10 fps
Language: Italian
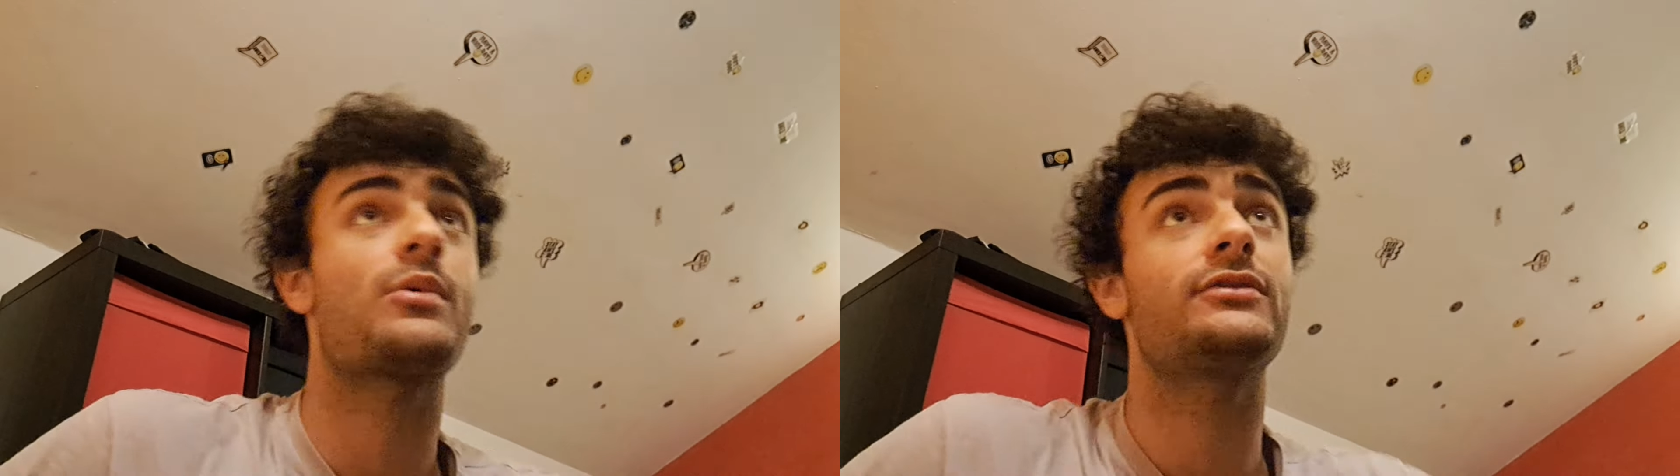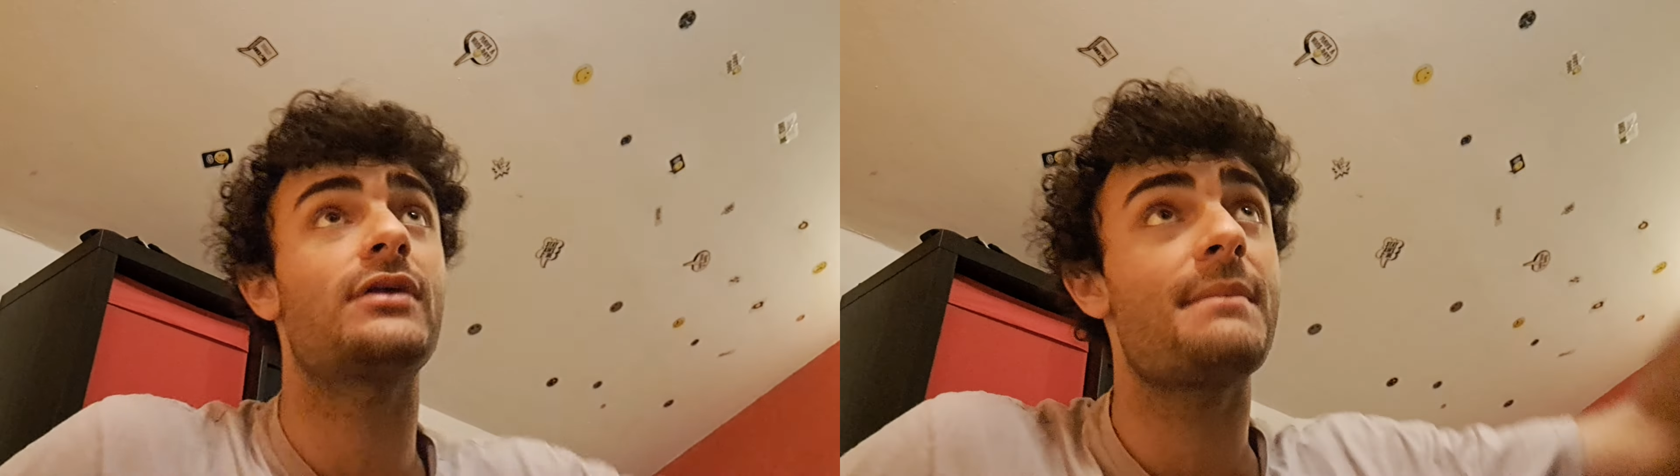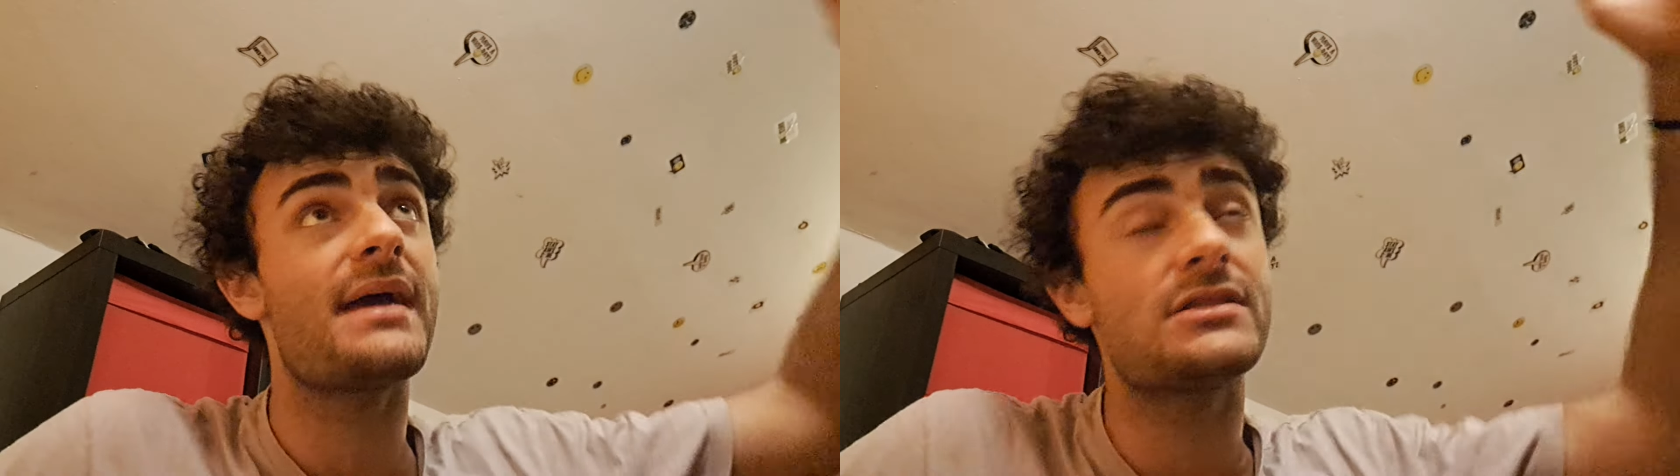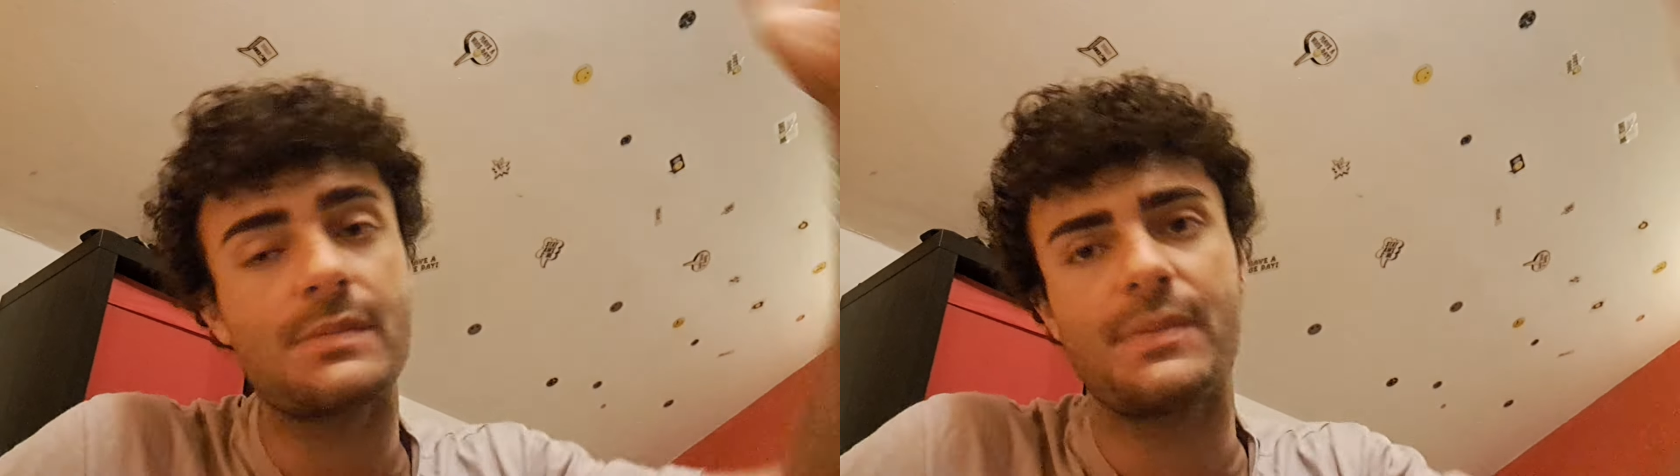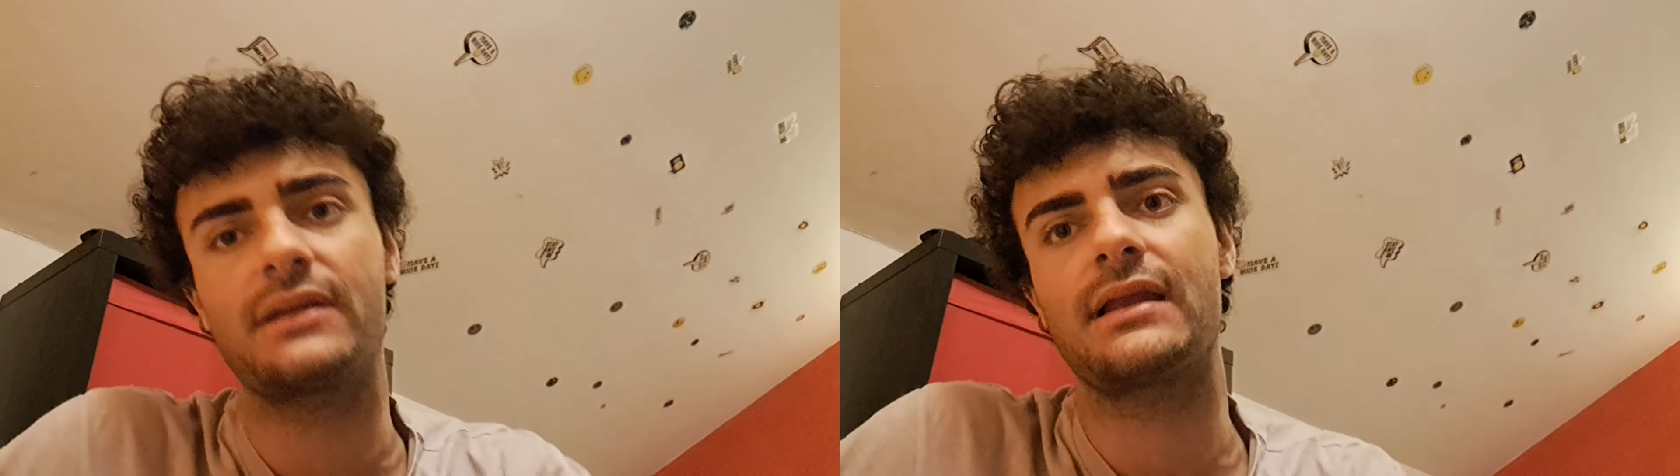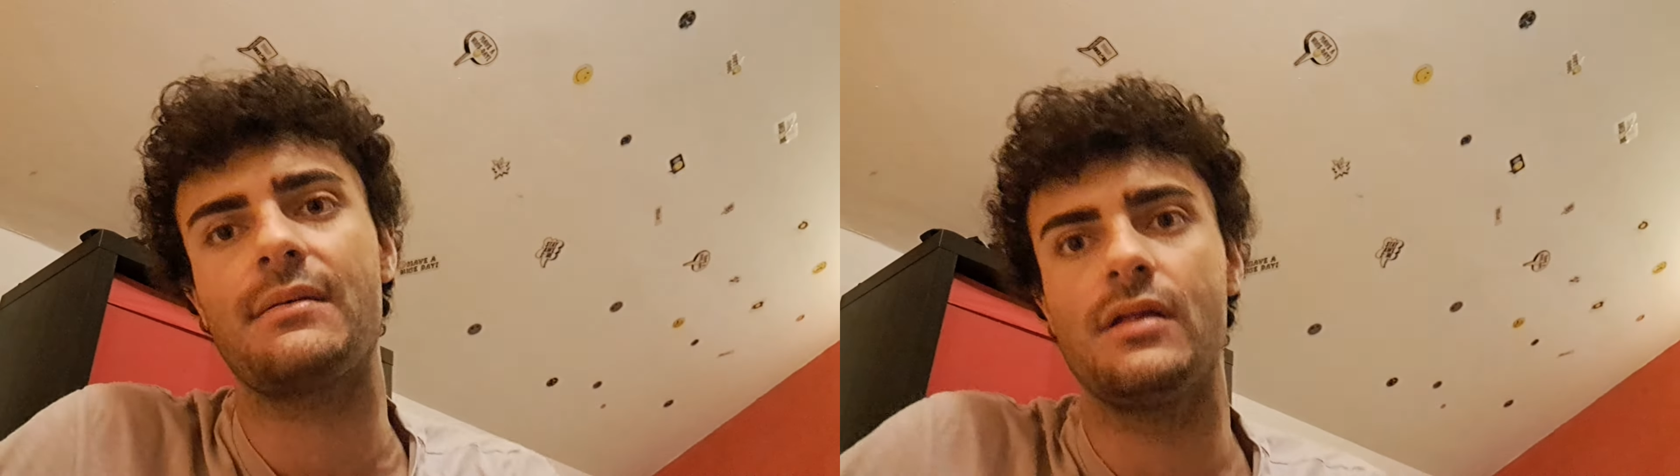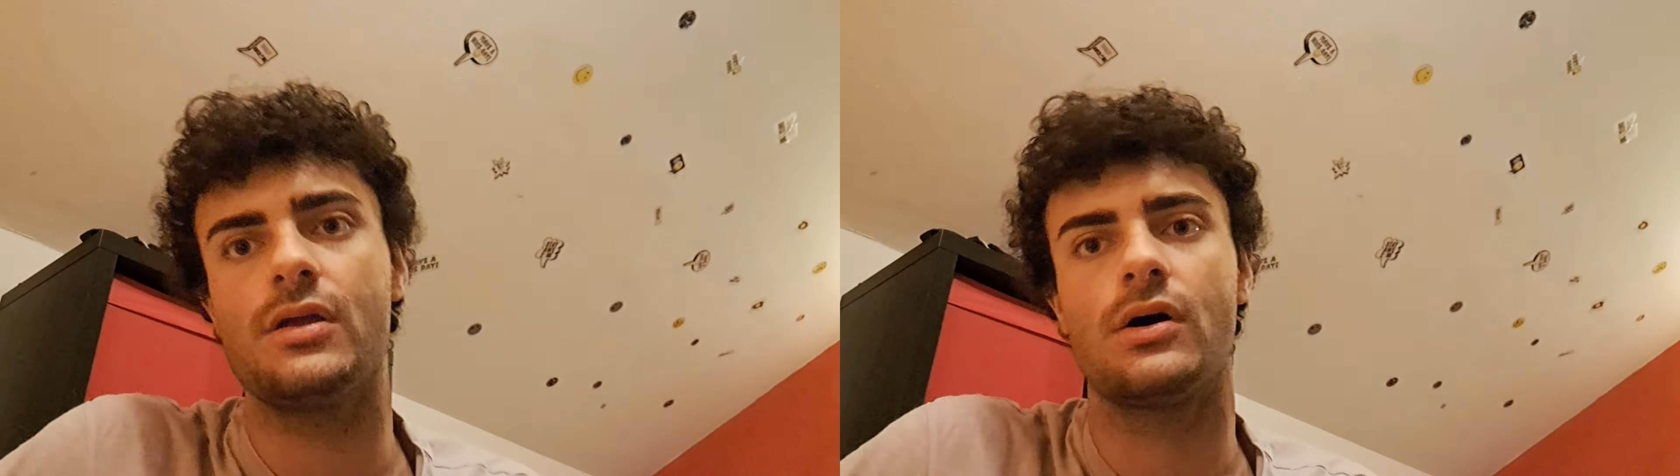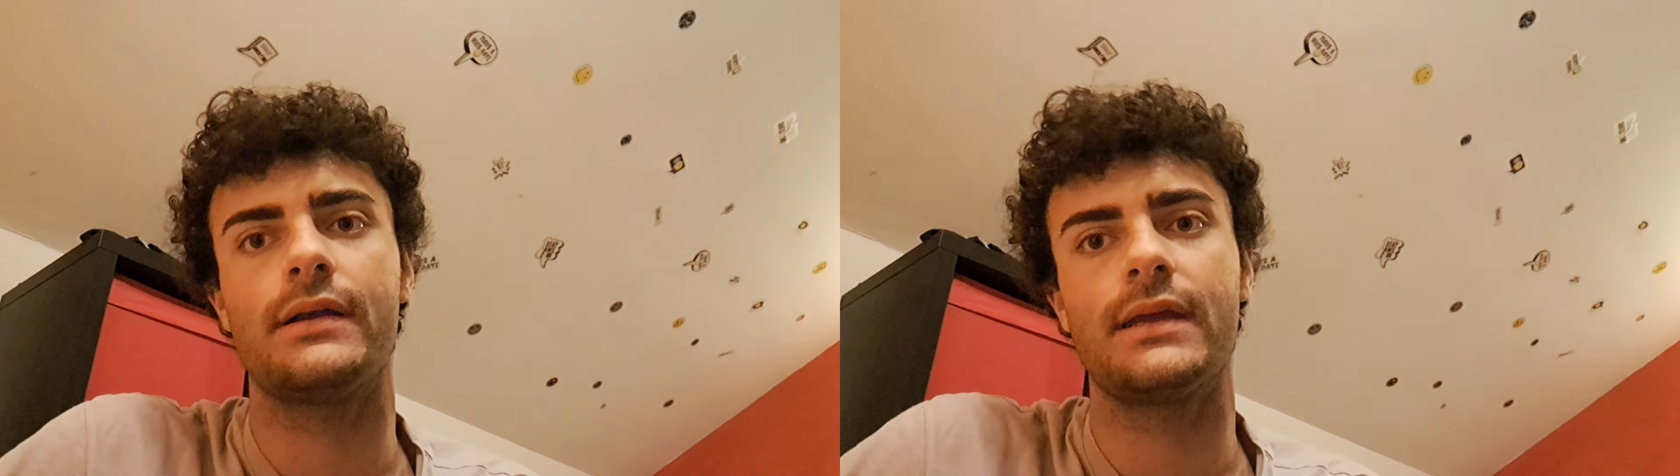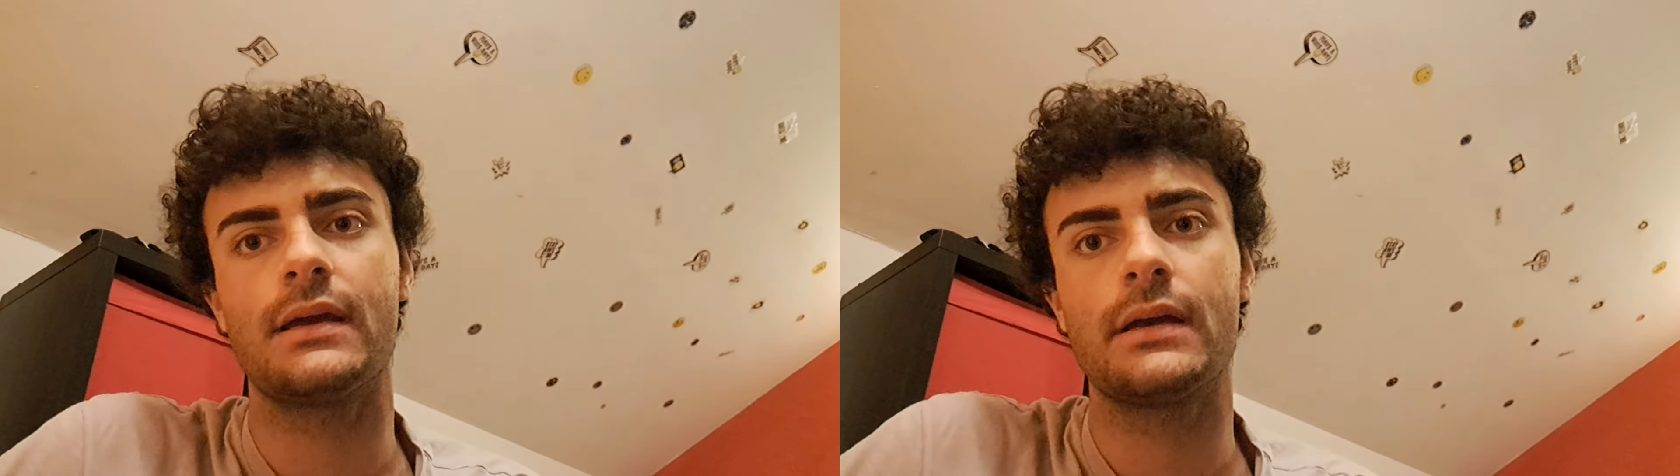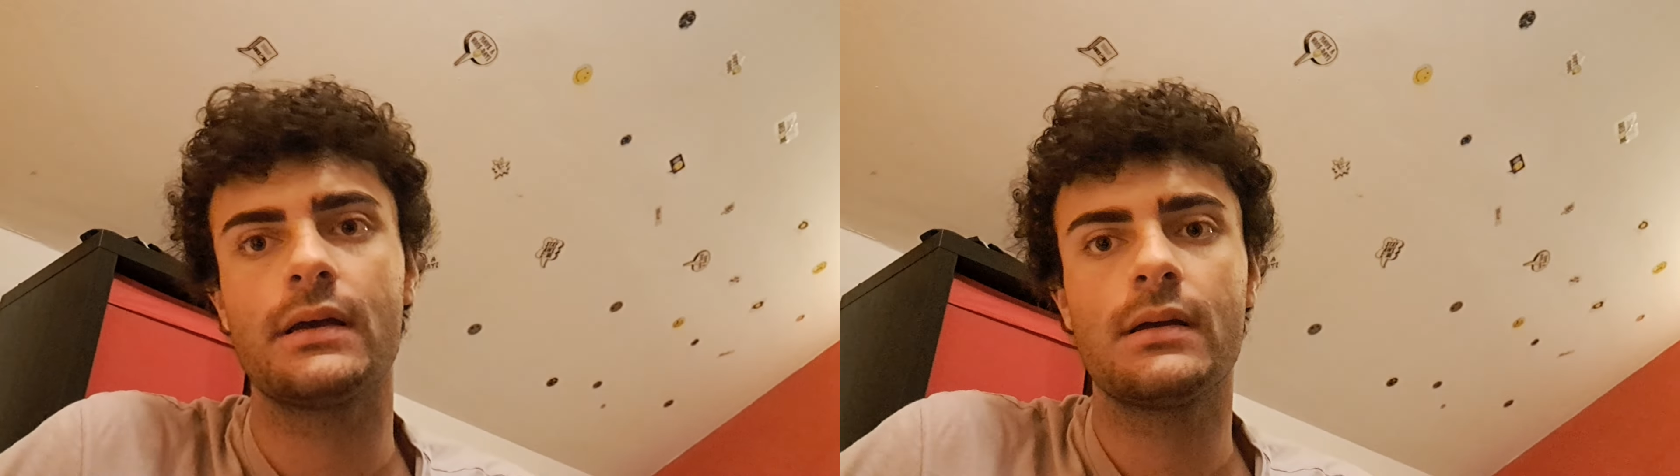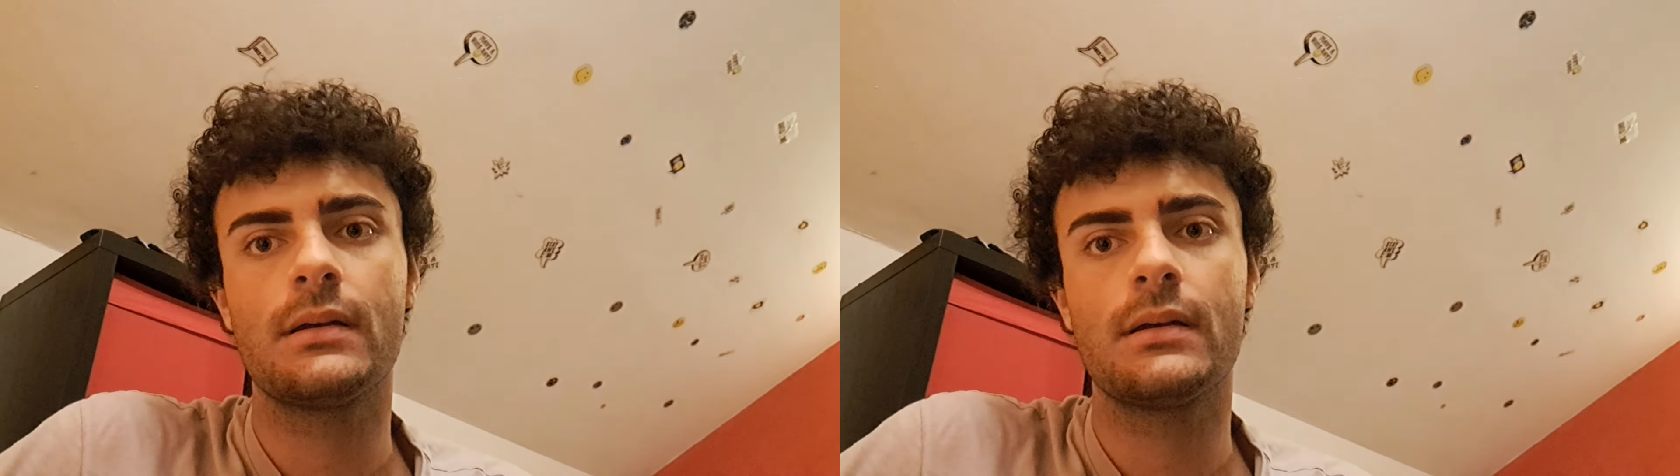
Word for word: 4,5 e per 3 milioni.